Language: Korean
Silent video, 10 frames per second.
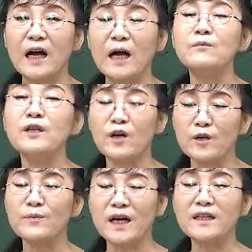아무리
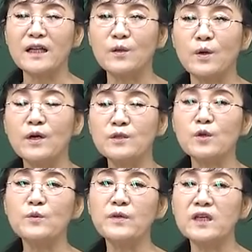어렵다 하더라도
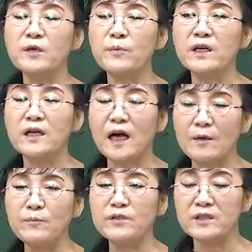조금 더 깊이
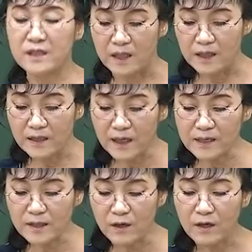갈 뿐이지.
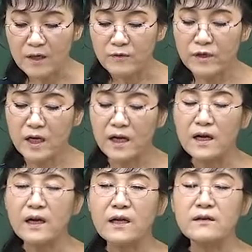따라서
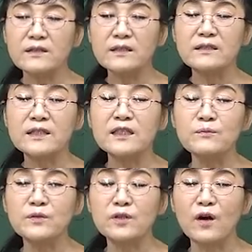우리가 어,
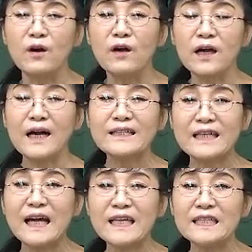지금부터 각
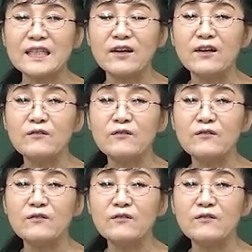장이지요.